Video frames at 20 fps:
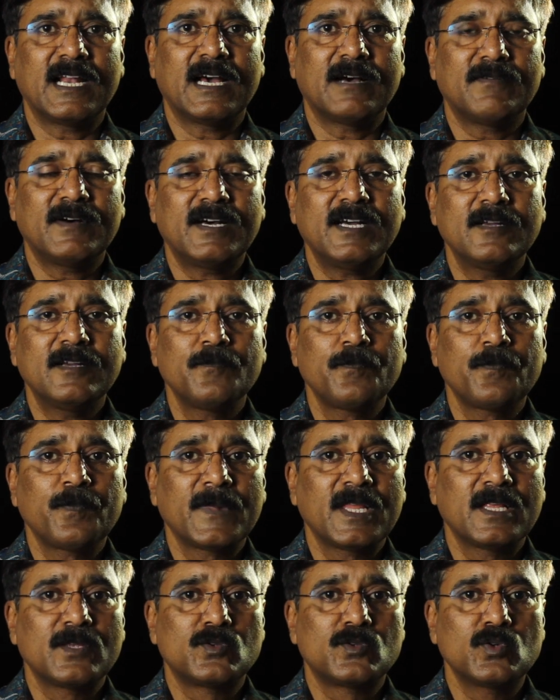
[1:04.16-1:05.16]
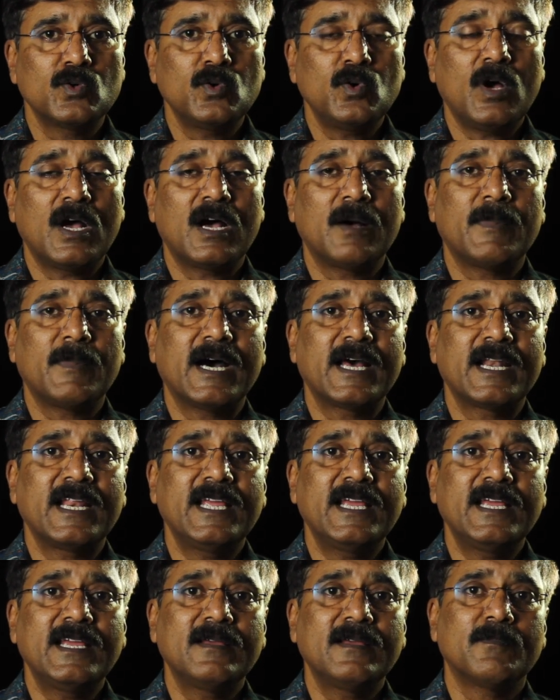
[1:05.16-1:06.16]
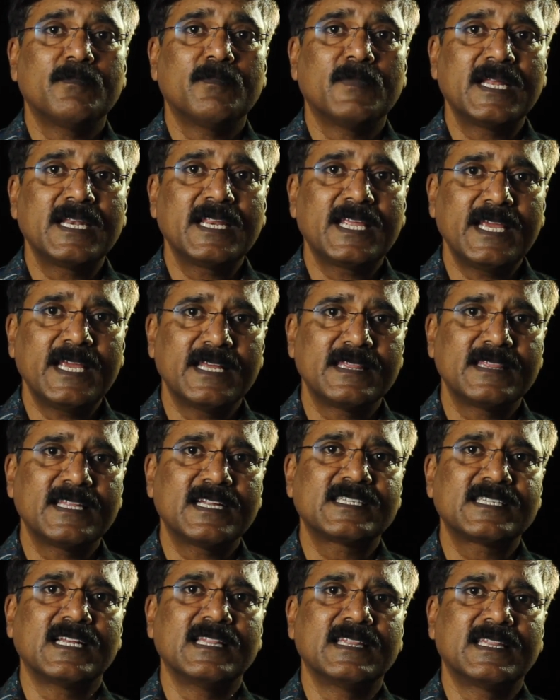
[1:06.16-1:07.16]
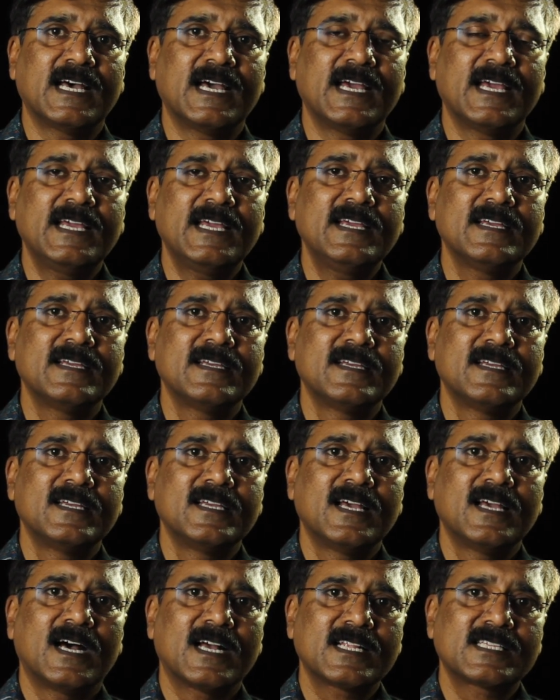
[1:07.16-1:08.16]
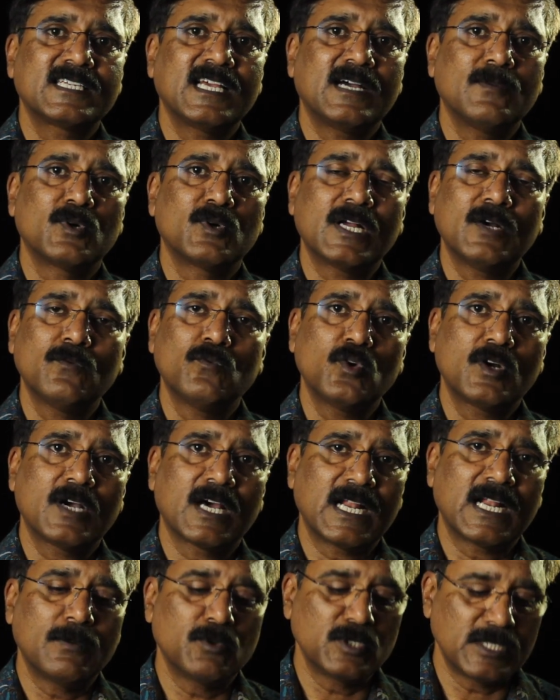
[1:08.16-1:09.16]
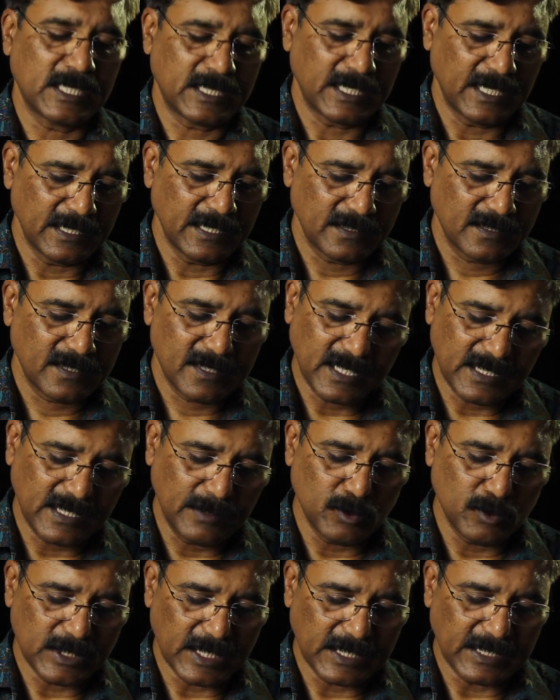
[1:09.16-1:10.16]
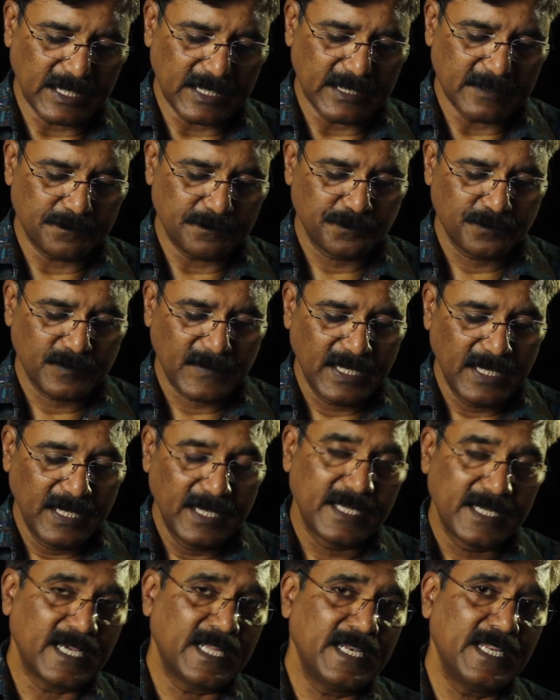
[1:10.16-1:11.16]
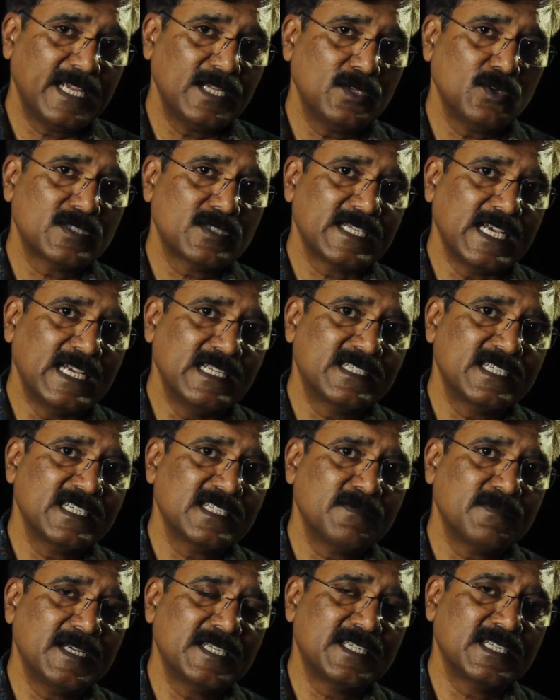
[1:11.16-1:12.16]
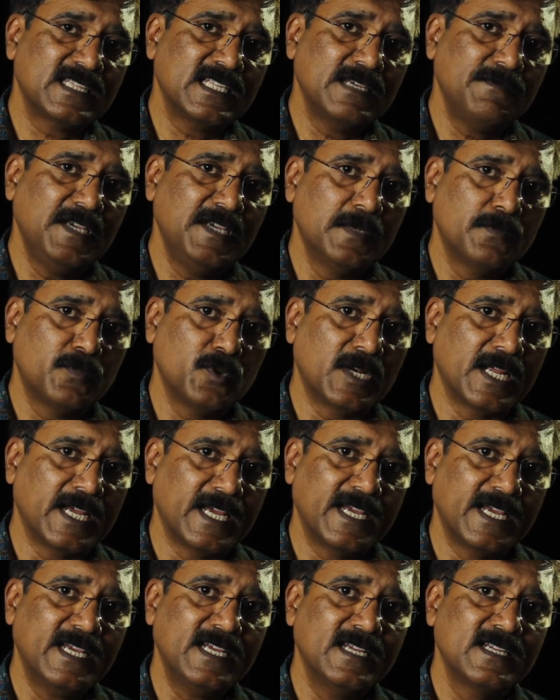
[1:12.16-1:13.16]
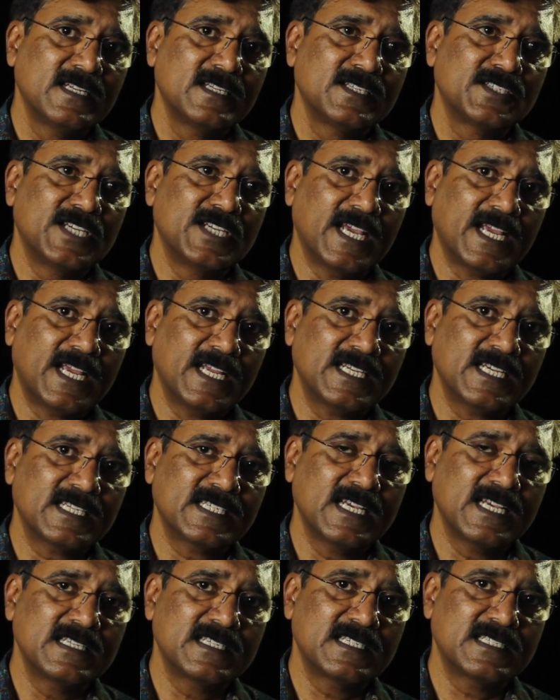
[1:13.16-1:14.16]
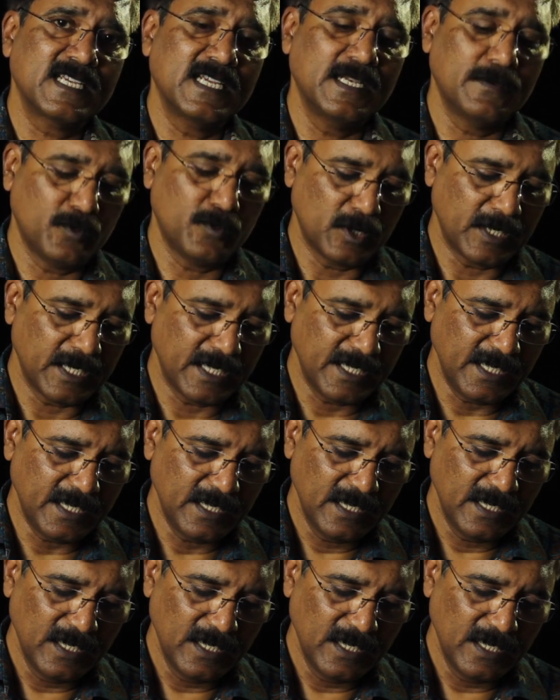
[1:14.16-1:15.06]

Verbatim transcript: अलावा जो हमारे मन के अंदर चलता है अच्छा बुरा वो ख़राब हो जाता है ख़त्म हो जाता है यानी कि जो सेंसेस में जितने भी इनपुट हैं छः के छः सेंसेस इनपुट हैं